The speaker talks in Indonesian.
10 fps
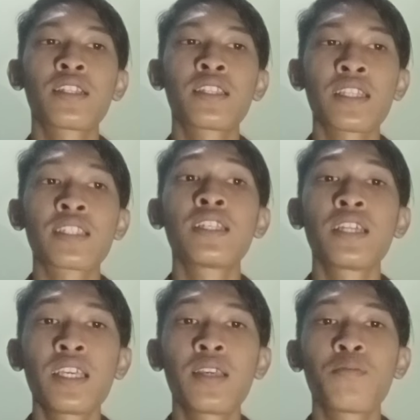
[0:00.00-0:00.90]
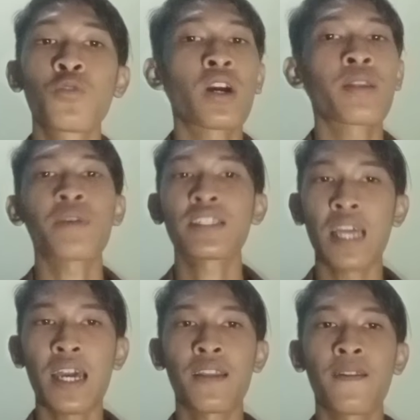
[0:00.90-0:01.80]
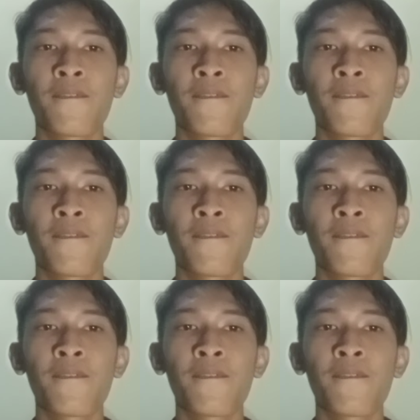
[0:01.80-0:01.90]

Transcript: nya sendiri bukan paksaan